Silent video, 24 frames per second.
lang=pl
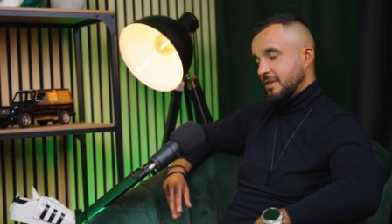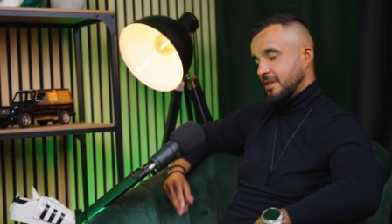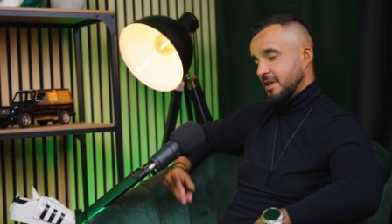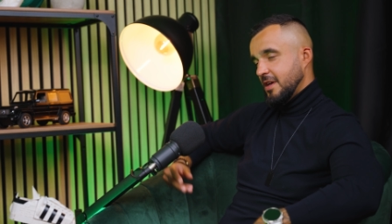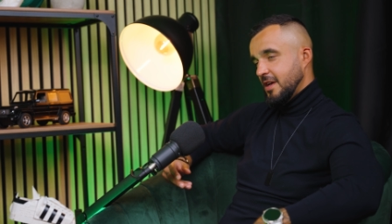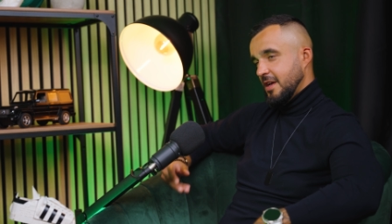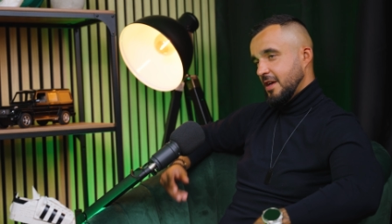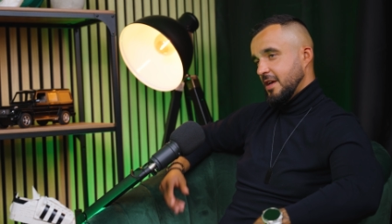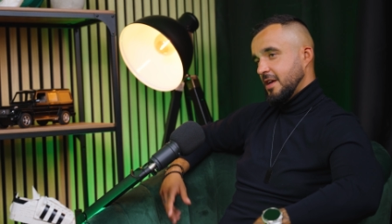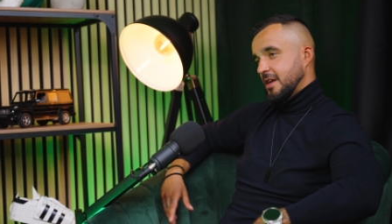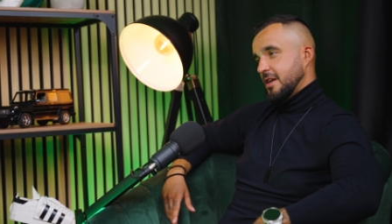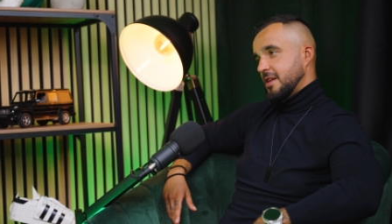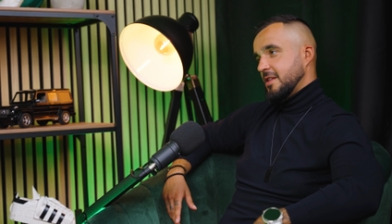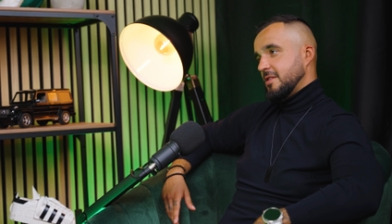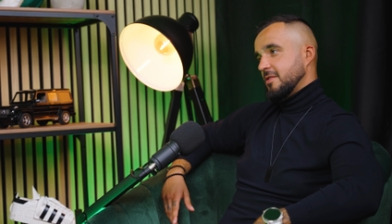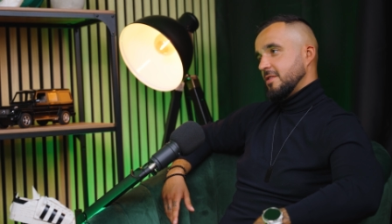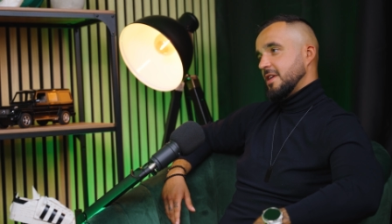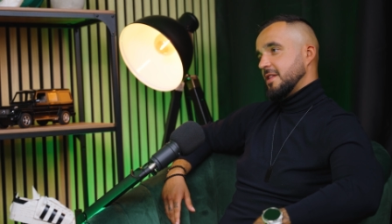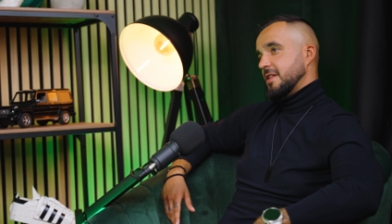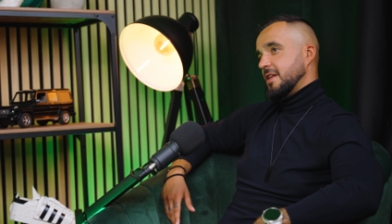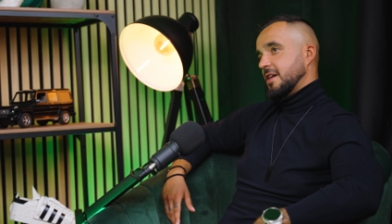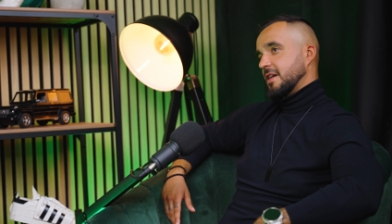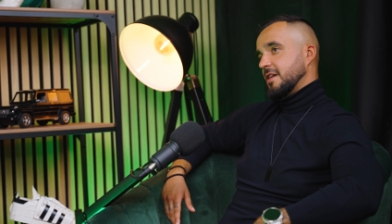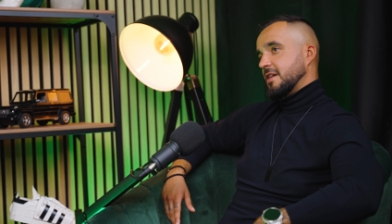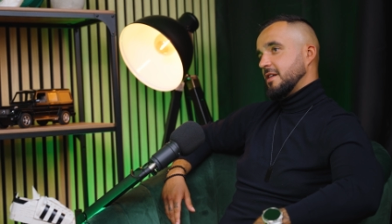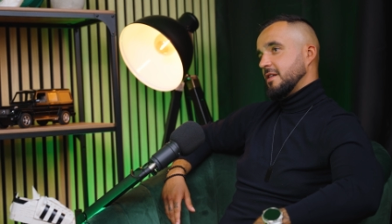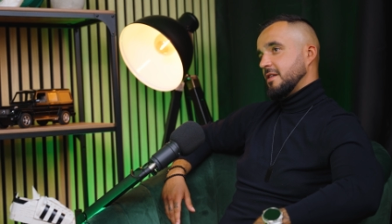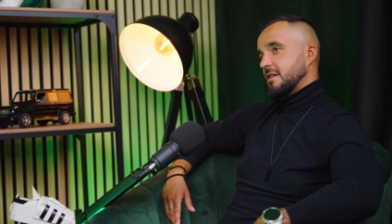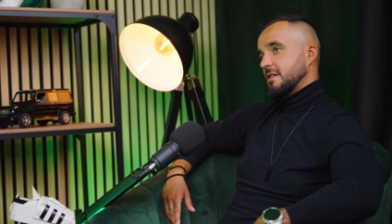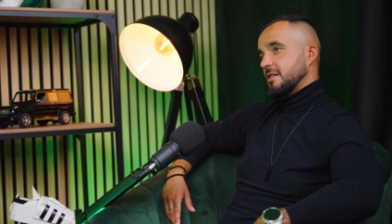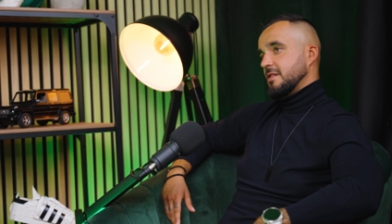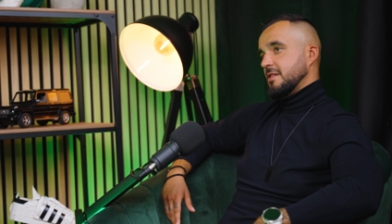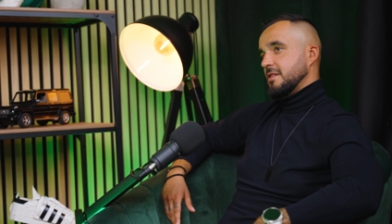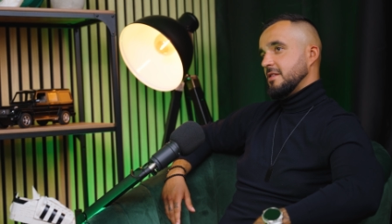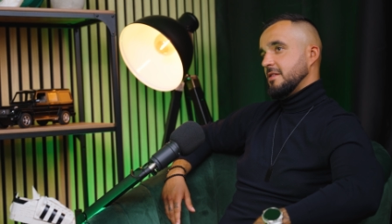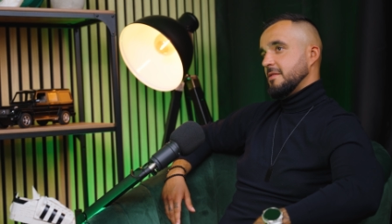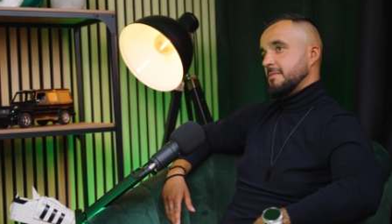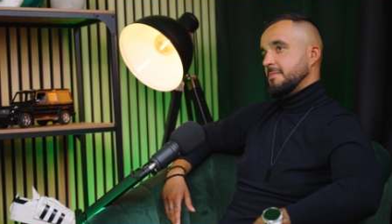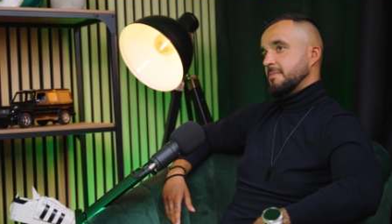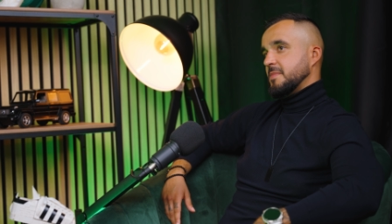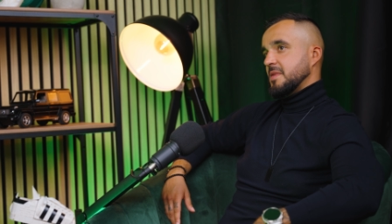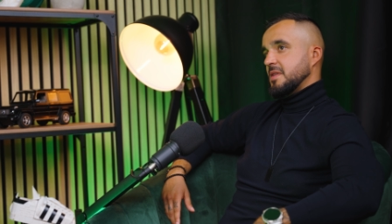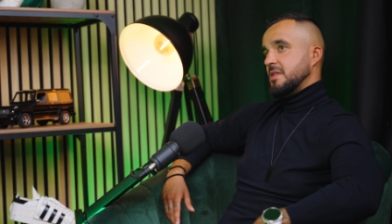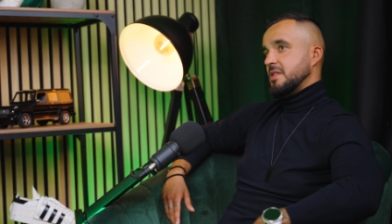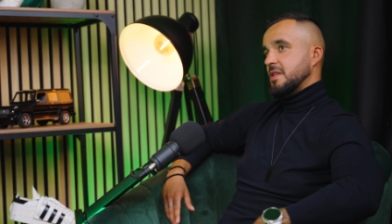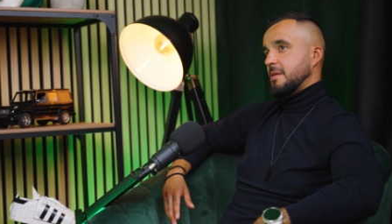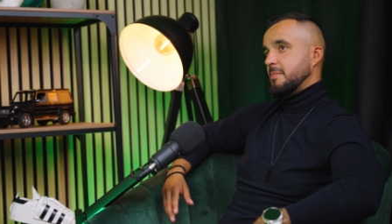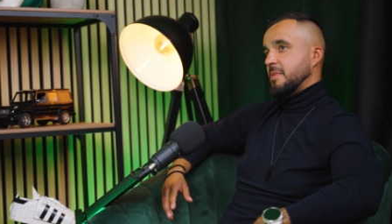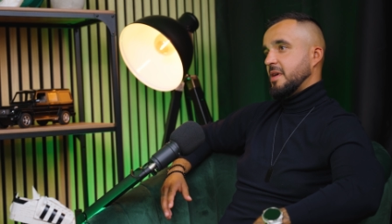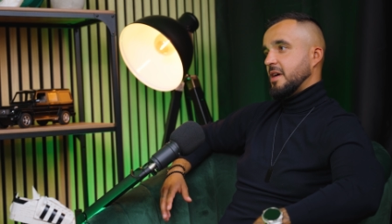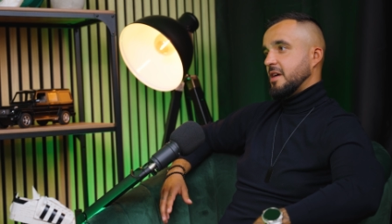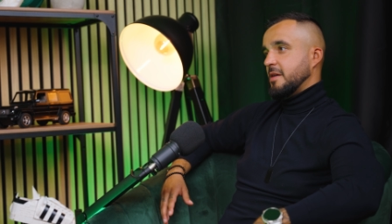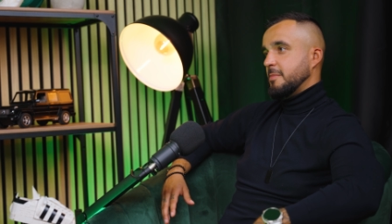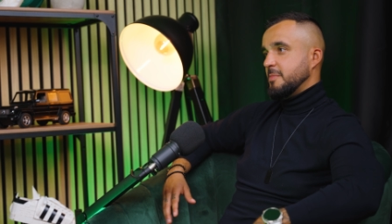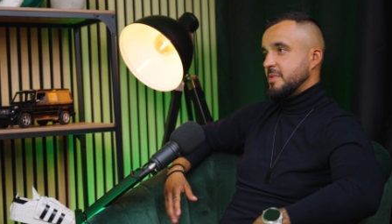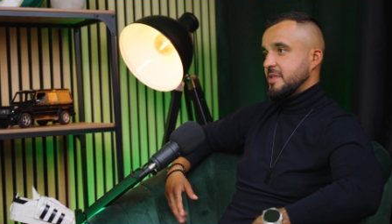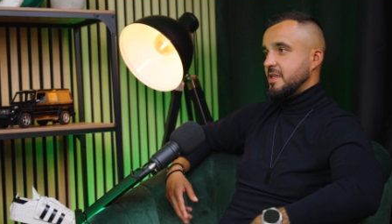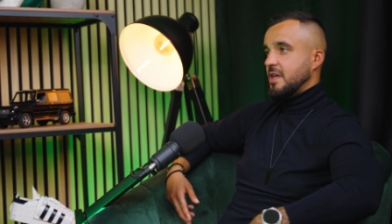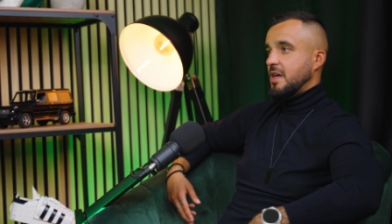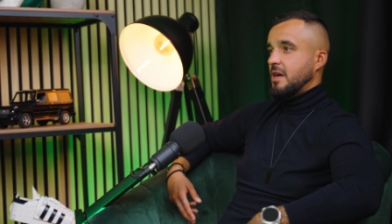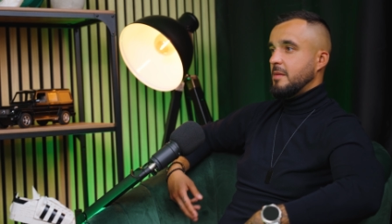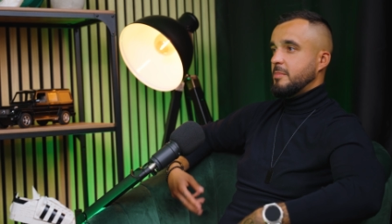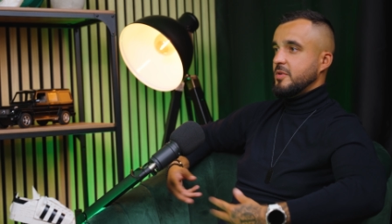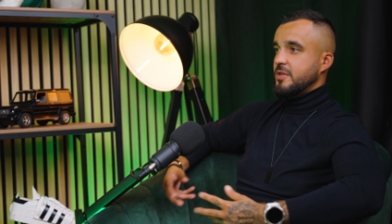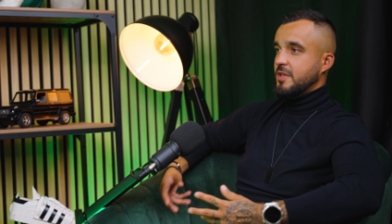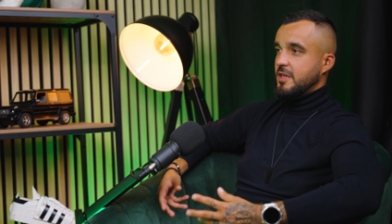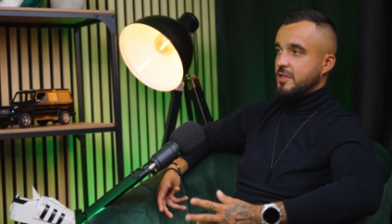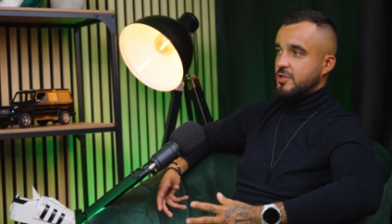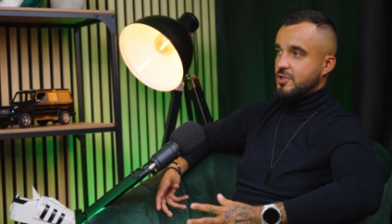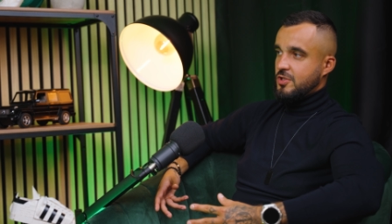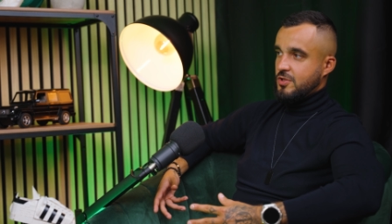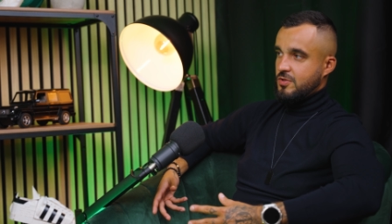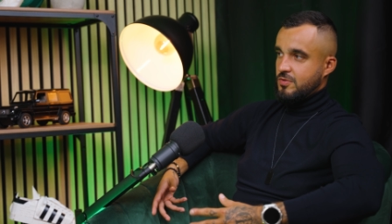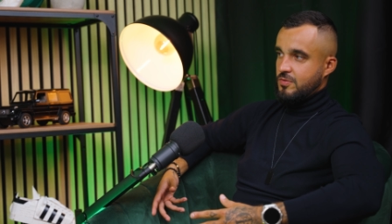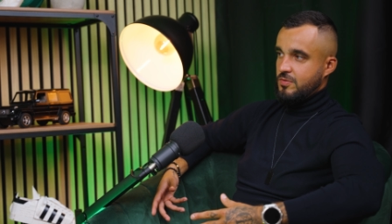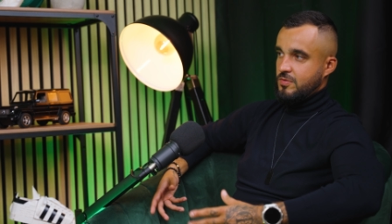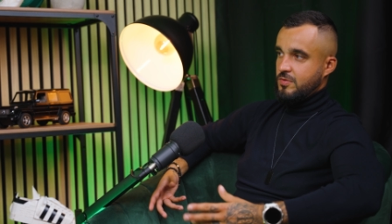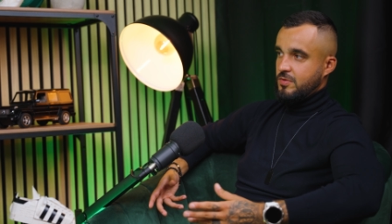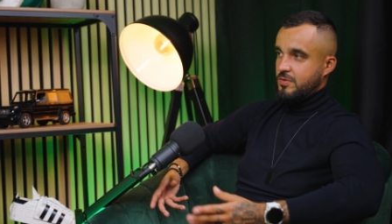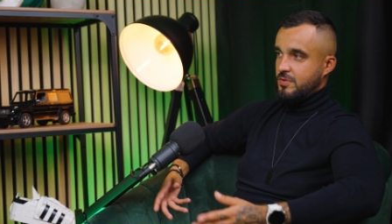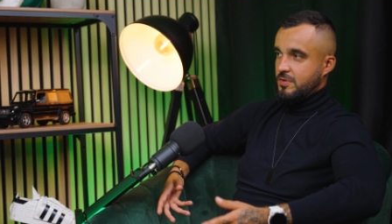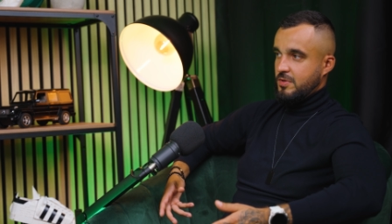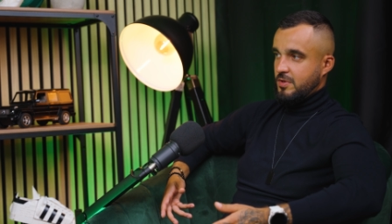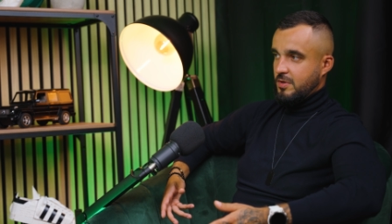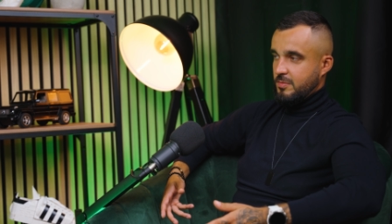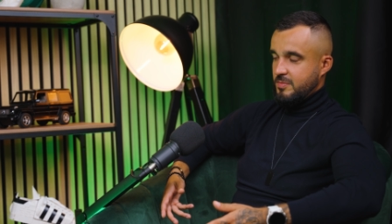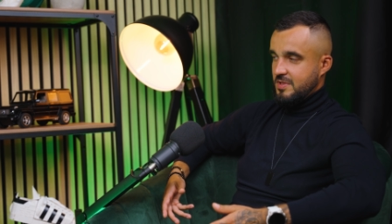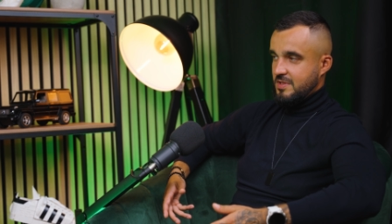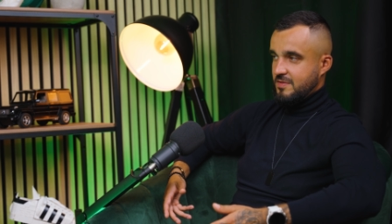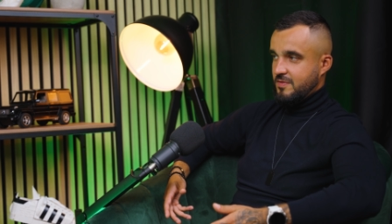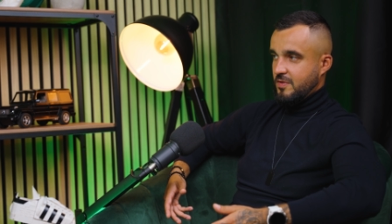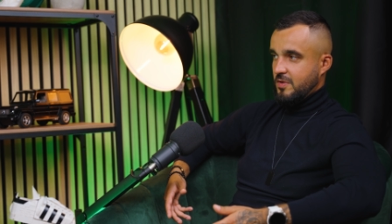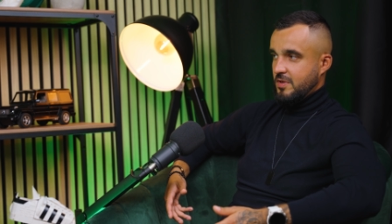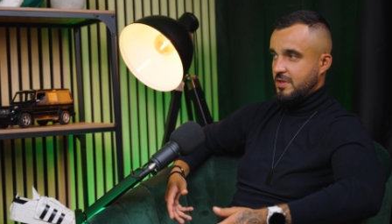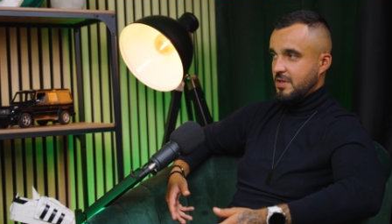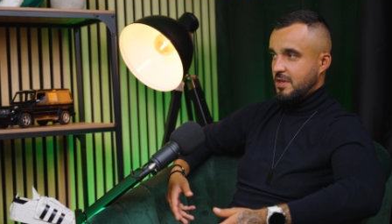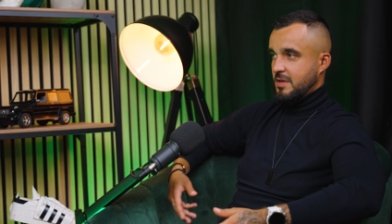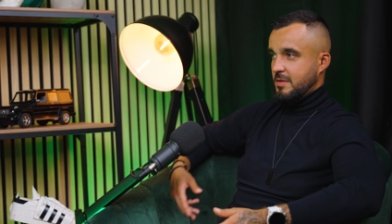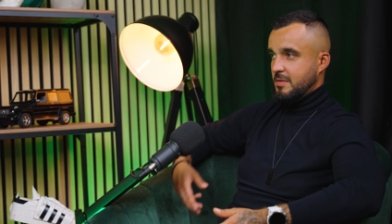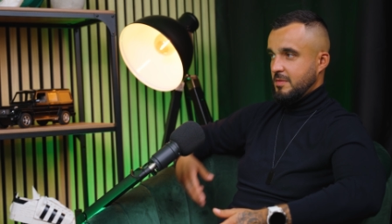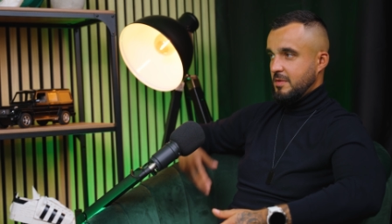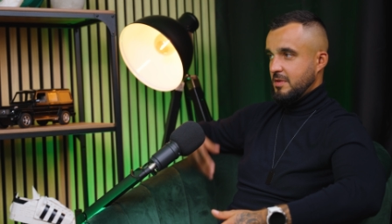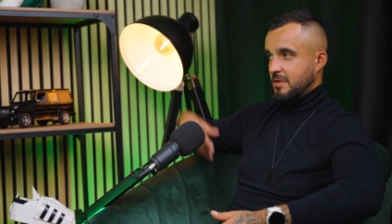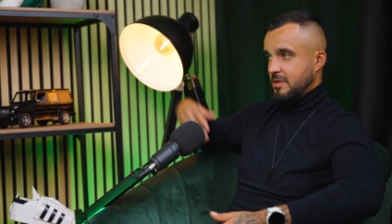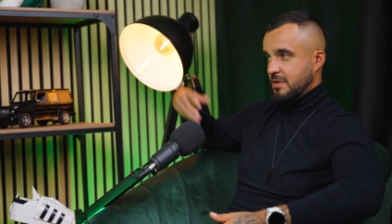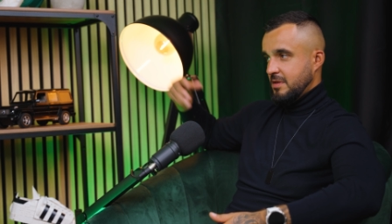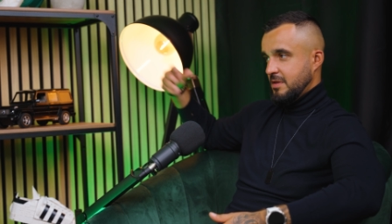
No i no jednak um, zapach psa po deszczu no, robi swoje.